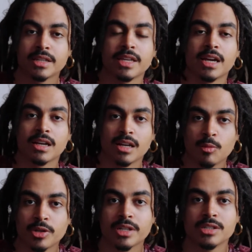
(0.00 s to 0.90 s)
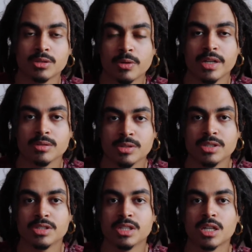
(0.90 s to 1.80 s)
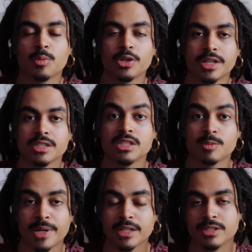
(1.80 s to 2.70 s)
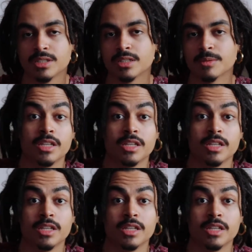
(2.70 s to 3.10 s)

Que é a capoeira que a gente conhece hoje em dia dia é a capoeira que a gente pratica.